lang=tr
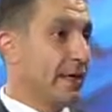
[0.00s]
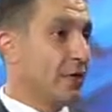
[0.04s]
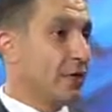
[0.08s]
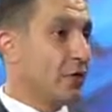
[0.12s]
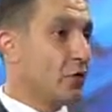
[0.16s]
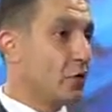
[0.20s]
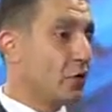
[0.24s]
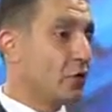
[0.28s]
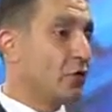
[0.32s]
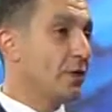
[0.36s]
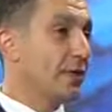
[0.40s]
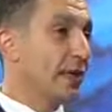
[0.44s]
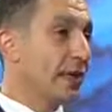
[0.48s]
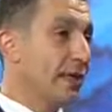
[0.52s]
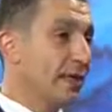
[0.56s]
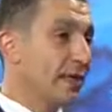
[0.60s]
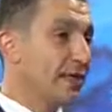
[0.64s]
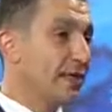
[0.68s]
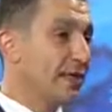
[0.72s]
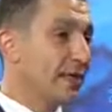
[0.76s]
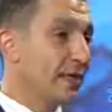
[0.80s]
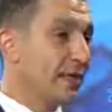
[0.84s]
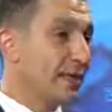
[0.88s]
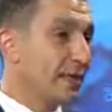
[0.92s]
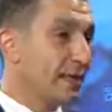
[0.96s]
Kötü
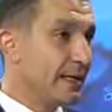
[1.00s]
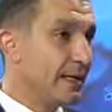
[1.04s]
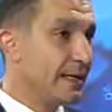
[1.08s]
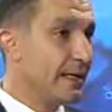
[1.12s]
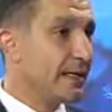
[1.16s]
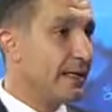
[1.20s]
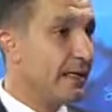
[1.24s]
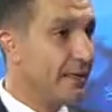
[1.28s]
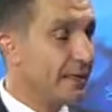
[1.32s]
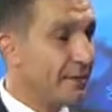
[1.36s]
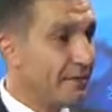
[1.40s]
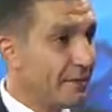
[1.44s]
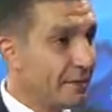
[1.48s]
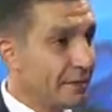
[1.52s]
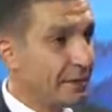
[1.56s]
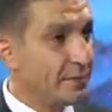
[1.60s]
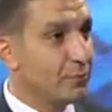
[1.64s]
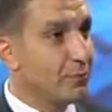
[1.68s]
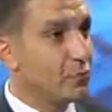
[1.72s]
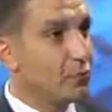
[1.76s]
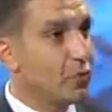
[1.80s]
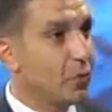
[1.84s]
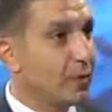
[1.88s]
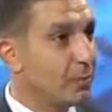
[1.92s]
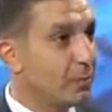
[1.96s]
gelince de e, Fed
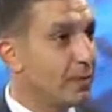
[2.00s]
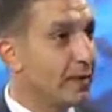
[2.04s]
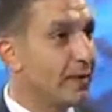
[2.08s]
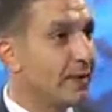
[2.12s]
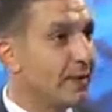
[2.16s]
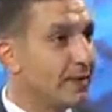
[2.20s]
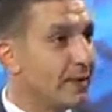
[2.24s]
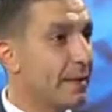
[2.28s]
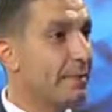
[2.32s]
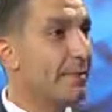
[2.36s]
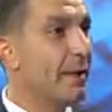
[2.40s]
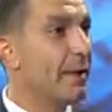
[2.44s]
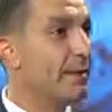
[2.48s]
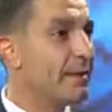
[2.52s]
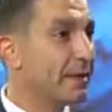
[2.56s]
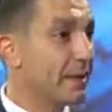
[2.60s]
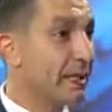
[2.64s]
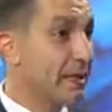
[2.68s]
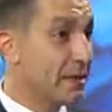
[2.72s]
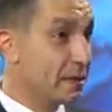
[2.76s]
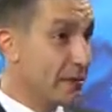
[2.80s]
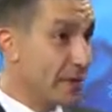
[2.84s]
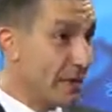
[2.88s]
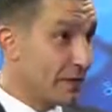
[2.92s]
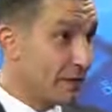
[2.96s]
bu toplantıda pas
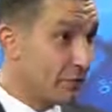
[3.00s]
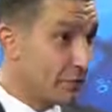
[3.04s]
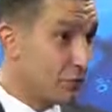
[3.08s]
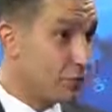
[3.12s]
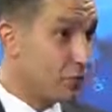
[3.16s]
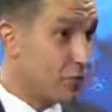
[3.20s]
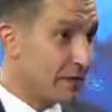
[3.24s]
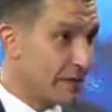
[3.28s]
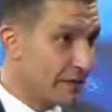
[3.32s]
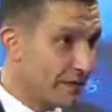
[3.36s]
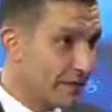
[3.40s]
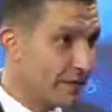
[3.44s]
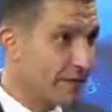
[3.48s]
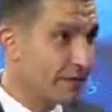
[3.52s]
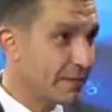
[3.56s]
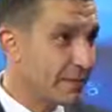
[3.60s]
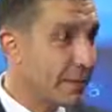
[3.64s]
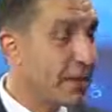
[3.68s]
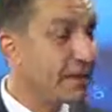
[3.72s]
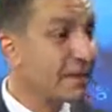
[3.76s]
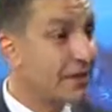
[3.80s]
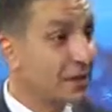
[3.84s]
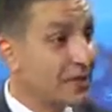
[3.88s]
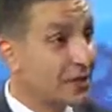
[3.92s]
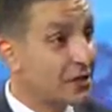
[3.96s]
geçmez düşüncesiz,
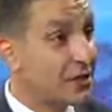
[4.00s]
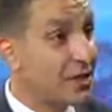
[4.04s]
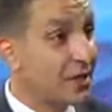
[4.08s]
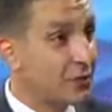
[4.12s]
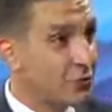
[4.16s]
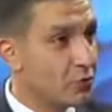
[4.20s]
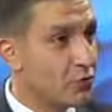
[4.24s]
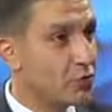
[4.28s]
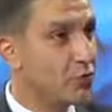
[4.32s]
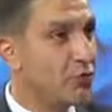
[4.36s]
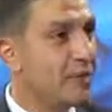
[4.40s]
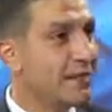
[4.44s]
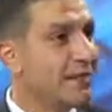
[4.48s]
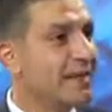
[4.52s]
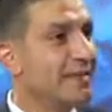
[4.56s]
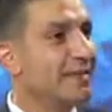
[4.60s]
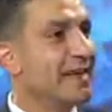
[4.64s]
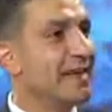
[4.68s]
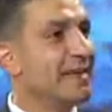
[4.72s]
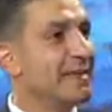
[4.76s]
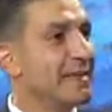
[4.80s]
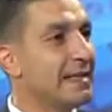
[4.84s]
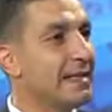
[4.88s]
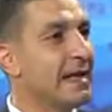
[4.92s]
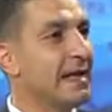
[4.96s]
pas geçer düşüncesi
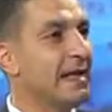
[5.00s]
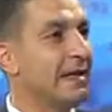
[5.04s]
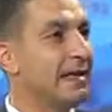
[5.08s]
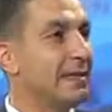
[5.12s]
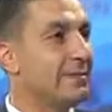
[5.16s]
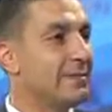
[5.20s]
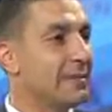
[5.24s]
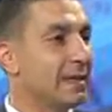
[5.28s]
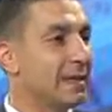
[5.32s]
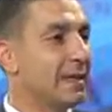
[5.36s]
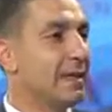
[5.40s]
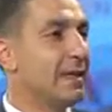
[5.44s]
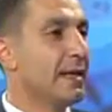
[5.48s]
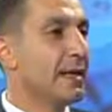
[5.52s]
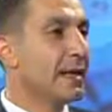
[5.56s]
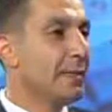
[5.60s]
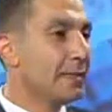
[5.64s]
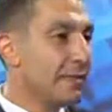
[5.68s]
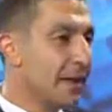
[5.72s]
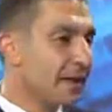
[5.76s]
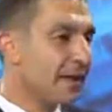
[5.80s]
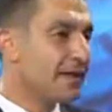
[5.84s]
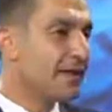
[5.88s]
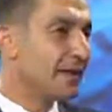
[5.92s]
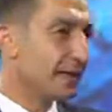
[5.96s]
zaten hakimdi.
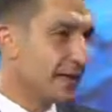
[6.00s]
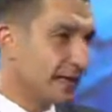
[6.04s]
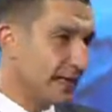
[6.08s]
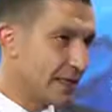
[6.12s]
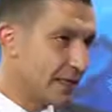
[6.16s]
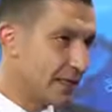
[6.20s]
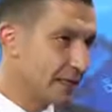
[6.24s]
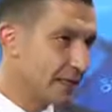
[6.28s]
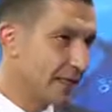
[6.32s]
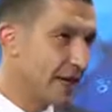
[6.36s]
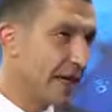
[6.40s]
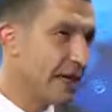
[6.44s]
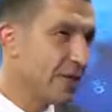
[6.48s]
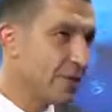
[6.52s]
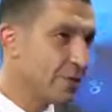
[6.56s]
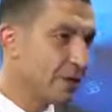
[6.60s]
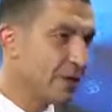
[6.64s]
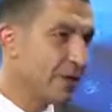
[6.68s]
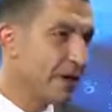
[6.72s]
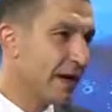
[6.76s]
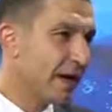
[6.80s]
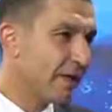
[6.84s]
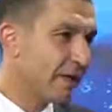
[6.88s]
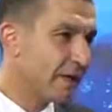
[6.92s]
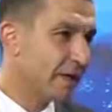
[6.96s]
Pas da geçti. Yani
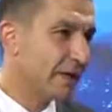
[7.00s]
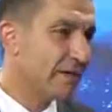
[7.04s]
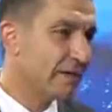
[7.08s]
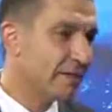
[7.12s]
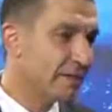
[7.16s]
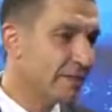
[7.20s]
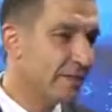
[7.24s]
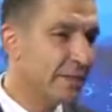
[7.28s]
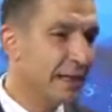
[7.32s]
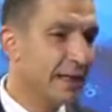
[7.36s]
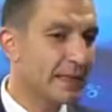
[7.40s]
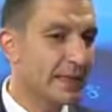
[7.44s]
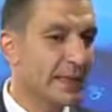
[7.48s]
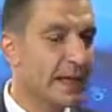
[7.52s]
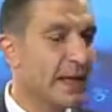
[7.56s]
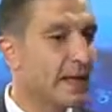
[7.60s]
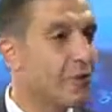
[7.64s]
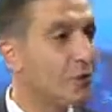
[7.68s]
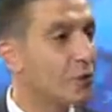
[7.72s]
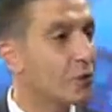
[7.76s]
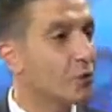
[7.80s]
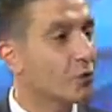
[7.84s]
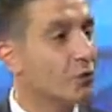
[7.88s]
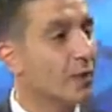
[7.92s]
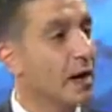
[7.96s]
faiz artırını bekleyen
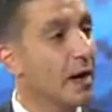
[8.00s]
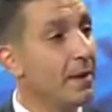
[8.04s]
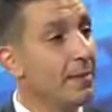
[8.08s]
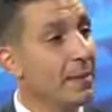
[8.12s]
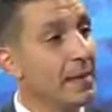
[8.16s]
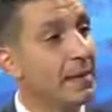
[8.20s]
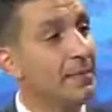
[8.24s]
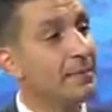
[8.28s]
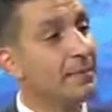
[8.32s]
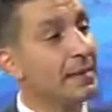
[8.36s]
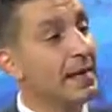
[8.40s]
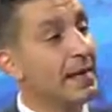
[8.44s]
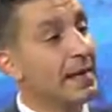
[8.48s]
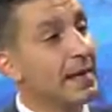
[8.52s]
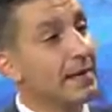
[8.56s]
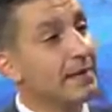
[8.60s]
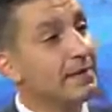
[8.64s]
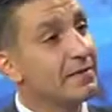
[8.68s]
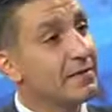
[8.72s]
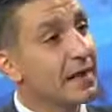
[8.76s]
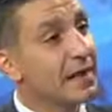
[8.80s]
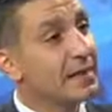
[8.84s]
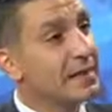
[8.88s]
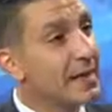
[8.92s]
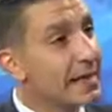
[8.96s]
yoktu ama
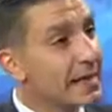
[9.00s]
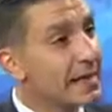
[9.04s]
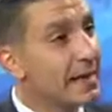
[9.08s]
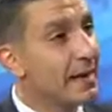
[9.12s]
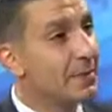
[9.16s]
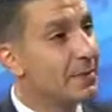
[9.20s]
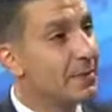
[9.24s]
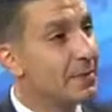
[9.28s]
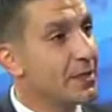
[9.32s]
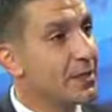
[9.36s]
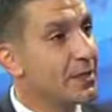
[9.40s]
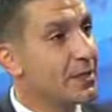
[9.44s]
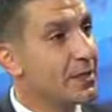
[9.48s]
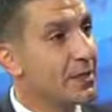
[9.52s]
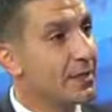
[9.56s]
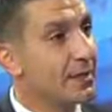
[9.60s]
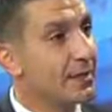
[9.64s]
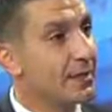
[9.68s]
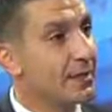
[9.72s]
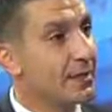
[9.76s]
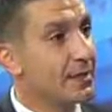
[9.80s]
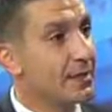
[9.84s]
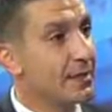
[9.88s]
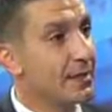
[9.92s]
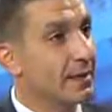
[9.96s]
zaten yapmayacaktı.